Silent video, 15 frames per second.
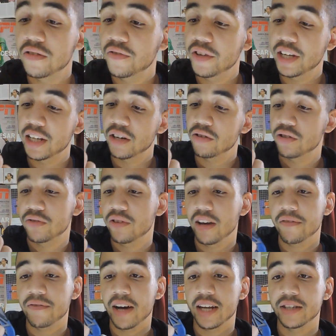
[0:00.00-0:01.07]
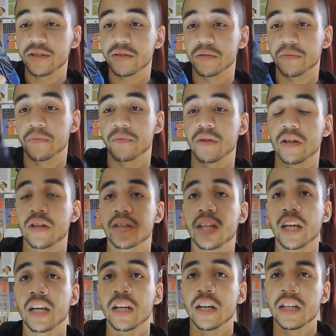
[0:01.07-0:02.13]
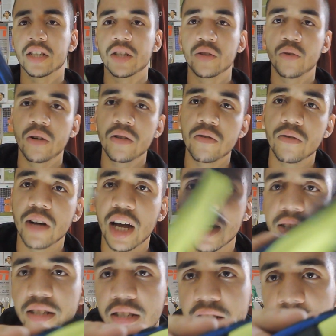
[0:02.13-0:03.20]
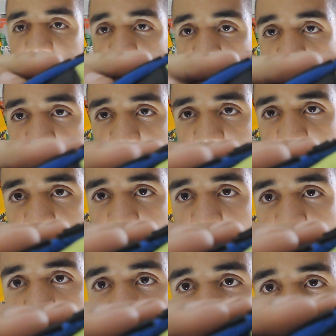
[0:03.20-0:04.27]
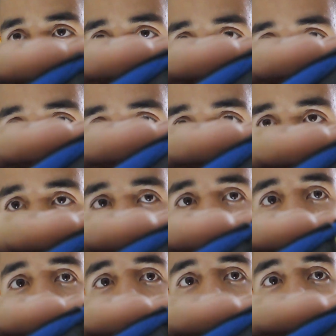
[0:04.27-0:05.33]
desfia, não desfia fácil. Tem acho que dois lugares que desfiaram aqui na lateral.